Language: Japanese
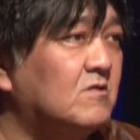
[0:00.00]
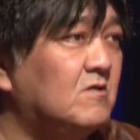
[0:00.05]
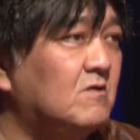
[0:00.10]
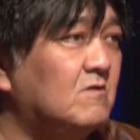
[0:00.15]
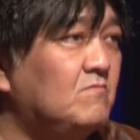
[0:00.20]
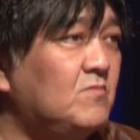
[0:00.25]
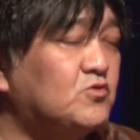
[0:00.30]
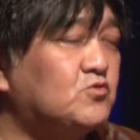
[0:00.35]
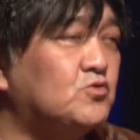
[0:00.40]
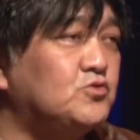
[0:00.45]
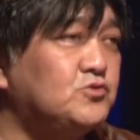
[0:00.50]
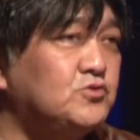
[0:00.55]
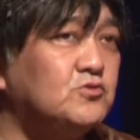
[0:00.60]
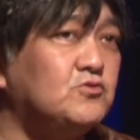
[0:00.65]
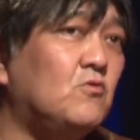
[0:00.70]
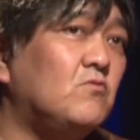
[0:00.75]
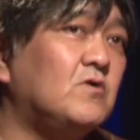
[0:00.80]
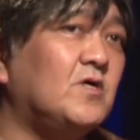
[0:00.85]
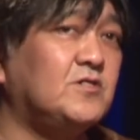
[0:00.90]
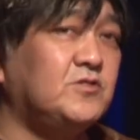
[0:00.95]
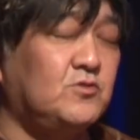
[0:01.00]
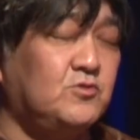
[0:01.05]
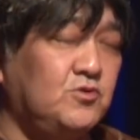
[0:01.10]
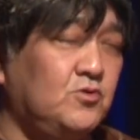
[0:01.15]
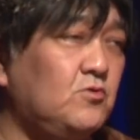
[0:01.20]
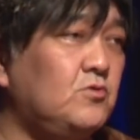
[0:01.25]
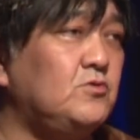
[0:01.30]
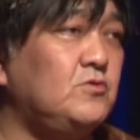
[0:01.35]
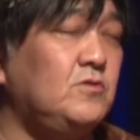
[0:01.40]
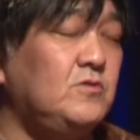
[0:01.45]
まあ、途中どっか
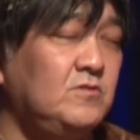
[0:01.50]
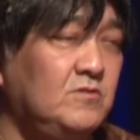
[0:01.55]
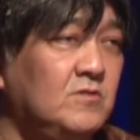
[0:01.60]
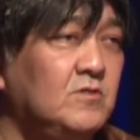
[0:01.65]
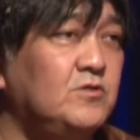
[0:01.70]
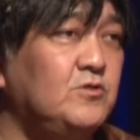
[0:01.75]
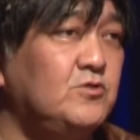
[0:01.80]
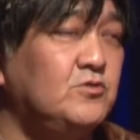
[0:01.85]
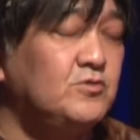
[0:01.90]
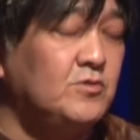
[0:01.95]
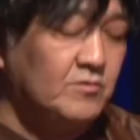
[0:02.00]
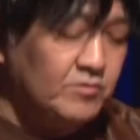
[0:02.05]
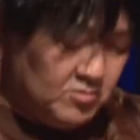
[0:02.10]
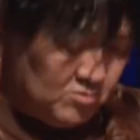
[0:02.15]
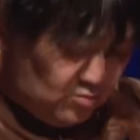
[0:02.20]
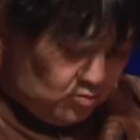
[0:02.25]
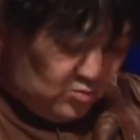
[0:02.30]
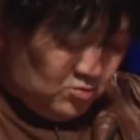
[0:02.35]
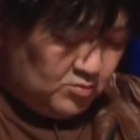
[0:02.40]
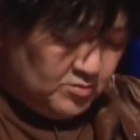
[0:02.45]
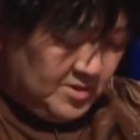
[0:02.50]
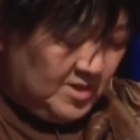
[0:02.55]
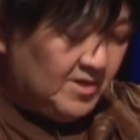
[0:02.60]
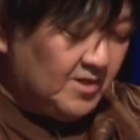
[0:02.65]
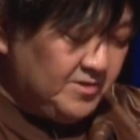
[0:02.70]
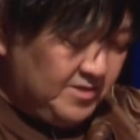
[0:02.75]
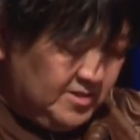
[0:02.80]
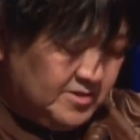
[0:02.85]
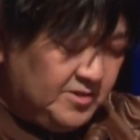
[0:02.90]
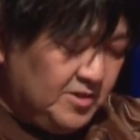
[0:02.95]
黒いこうなん
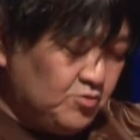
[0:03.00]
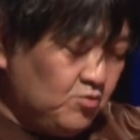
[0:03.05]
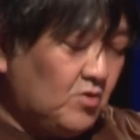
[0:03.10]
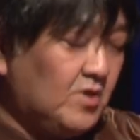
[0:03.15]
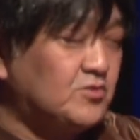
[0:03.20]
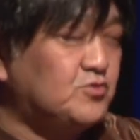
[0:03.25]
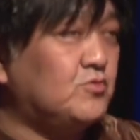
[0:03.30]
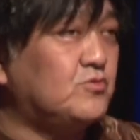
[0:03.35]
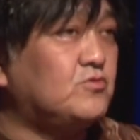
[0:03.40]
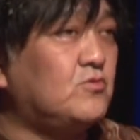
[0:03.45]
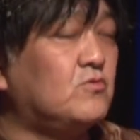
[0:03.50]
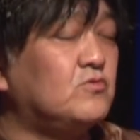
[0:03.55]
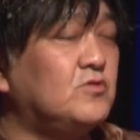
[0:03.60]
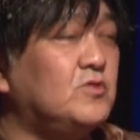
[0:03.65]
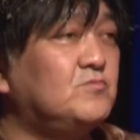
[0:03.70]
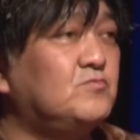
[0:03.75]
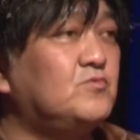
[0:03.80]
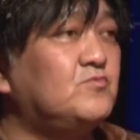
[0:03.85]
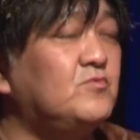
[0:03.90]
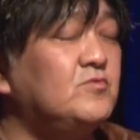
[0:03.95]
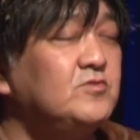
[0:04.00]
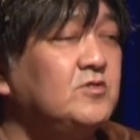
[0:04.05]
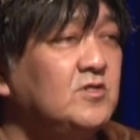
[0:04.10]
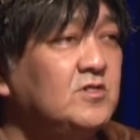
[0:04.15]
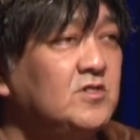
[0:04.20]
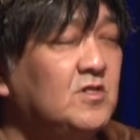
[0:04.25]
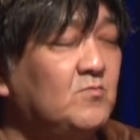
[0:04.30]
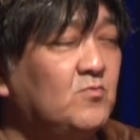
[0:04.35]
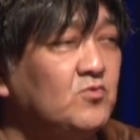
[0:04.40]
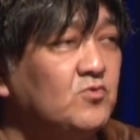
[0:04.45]
かね手とかそういうところの部分
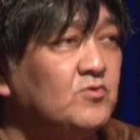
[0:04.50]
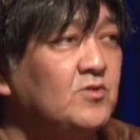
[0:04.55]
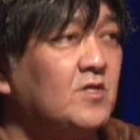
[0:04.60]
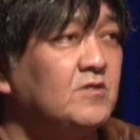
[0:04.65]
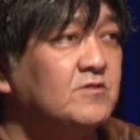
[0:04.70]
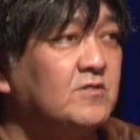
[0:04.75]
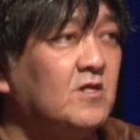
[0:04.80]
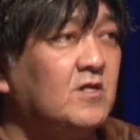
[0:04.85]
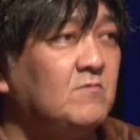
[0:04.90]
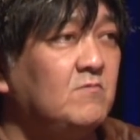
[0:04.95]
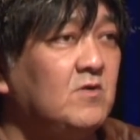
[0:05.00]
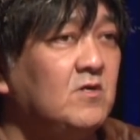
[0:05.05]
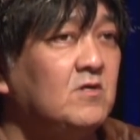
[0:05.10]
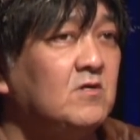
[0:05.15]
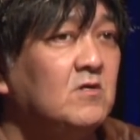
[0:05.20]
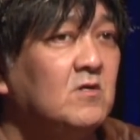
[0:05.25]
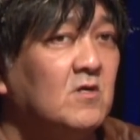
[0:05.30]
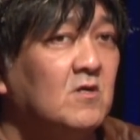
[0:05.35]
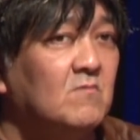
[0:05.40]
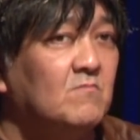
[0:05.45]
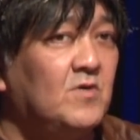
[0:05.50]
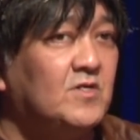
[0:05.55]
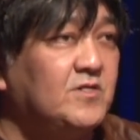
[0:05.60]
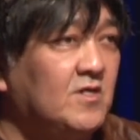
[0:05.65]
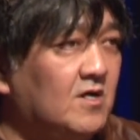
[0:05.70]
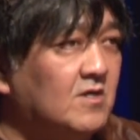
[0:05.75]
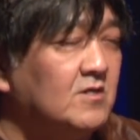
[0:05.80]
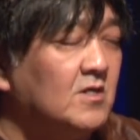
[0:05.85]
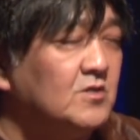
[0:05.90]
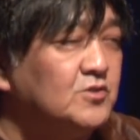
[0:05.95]
的なものだったらばま
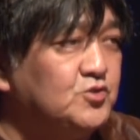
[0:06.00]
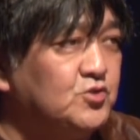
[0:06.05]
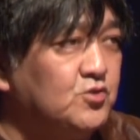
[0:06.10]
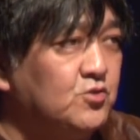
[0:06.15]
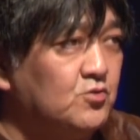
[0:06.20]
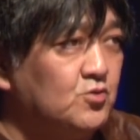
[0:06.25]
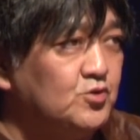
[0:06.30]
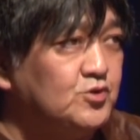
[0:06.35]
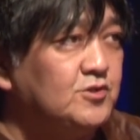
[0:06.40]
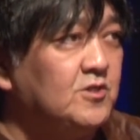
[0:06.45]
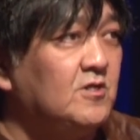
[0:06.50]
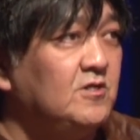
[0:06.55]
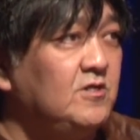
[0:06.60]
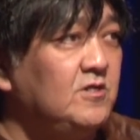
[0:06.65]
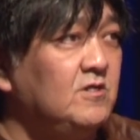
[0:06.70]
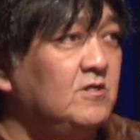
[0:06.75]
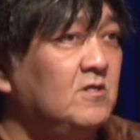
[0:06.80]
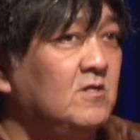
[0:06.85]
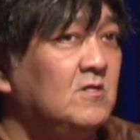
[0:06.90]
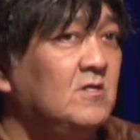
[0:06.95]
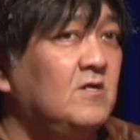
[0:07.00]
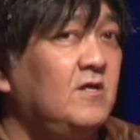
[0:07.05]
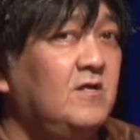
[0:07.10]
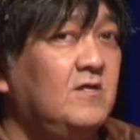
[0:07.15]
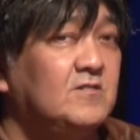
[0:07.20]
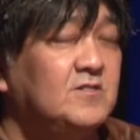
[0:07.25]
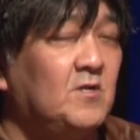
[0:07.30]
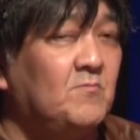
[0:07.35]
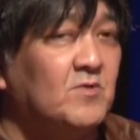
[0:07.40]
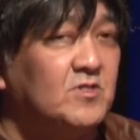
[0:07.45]
だ治療したり、
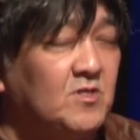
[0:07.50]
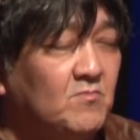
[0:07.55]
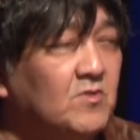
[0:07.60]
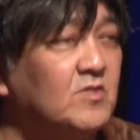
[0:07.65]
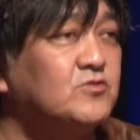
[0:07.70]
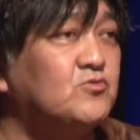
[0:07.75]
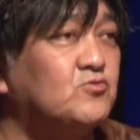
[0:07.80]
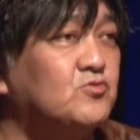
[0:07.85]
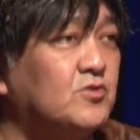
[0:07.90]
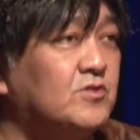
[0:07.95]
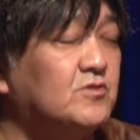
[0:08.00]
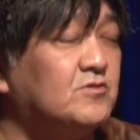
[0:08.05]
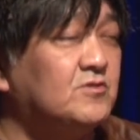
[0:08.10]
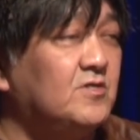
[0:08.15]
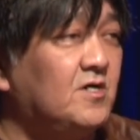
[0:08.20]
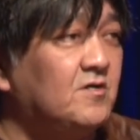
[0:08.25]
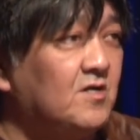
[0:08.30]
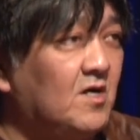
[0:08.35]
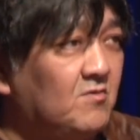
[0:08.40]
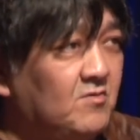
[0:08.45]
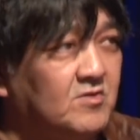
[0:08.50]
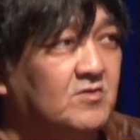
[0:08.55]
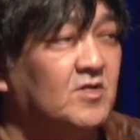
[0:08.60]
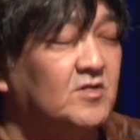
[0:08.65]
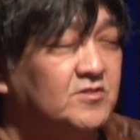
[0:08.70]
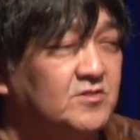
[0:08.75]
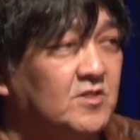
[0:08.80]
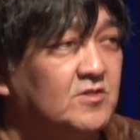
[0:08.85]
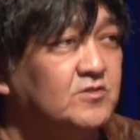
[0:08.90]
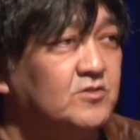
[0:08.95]
たまたまその時具合が悪
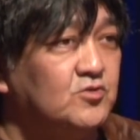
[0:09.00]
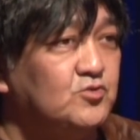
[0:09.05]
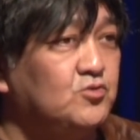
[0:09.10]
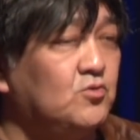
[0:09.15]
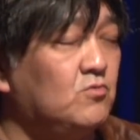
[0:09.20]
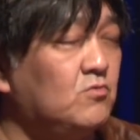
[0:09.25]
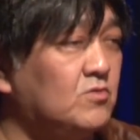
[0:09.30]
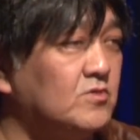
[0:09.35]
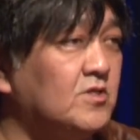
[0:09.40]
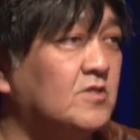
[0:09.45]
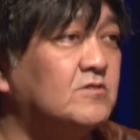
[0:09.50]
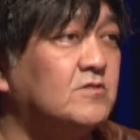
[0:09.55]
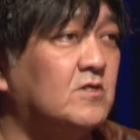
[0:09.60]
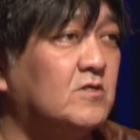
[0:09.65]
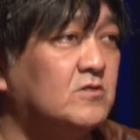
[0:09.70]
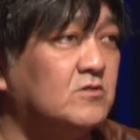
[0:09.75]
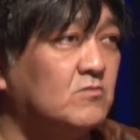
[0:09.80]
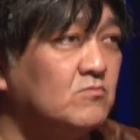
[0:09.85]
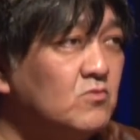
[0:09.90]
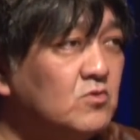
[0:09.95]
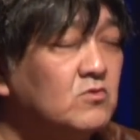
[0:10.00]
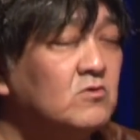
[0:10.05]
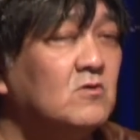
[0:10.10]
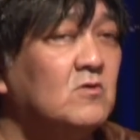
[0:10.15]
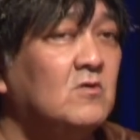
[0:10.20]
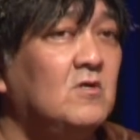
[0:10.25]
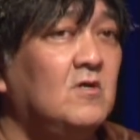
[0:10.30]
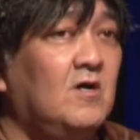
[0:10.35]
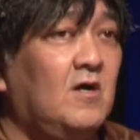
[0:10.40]
かったっていう証拠なんだけども、